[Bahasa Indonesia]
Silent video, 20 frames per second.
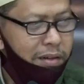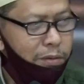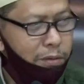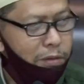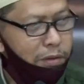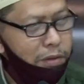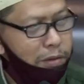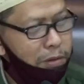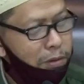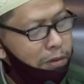
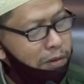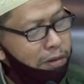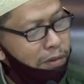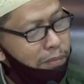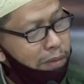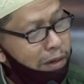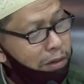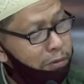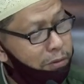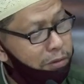untuk
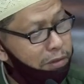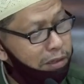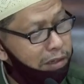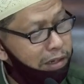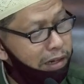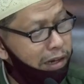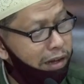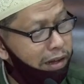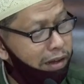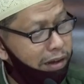
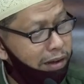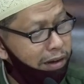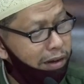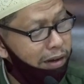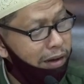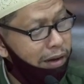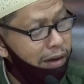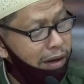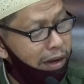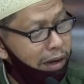manusia
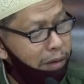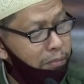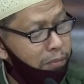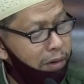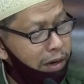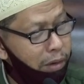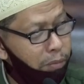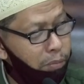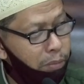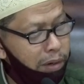
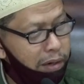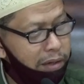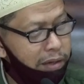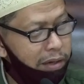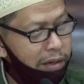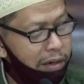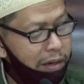hamba-hambanya